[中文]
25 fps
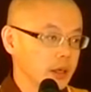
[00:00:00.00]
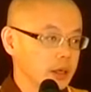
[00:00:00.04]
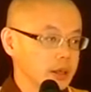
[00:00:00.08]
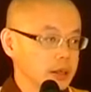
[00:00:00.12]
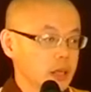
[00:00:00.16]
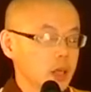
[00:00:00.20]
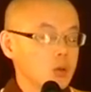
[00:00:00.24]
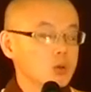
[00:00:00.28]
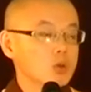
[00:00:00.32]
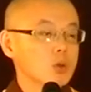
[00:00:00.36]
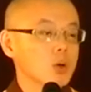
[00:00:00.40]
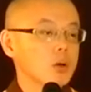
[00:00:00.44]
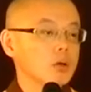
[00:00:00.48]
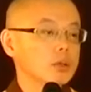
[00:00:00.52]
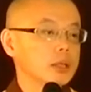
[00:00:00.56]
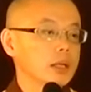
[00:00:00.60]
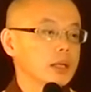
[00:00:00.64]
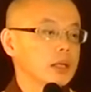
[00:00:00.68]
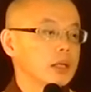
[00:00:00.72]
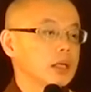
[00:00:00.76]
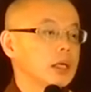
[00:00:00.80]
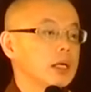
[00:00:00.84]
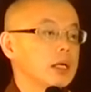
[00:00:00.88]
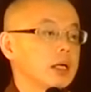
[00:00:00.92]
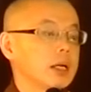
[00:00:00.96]
到时候
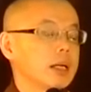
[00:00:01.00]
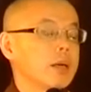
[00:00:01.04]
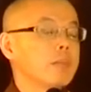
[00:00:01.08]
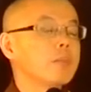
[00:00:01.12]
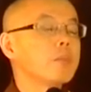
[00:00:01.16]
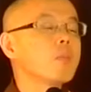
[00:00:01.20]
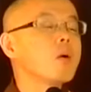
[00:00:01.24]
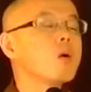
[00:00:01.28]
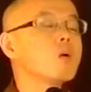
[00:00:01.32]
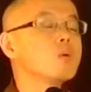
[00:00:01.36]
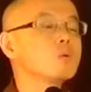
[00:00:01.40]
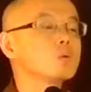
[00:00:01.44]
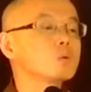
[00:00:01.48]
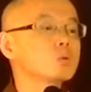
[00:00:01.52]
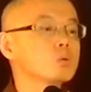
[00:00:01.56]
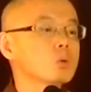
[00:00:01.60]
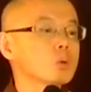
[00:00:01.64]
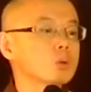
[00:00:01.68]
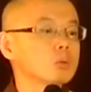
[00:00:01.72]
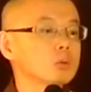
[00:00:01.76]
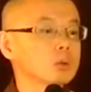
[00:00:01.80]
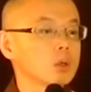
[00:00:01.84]
呢，连梦中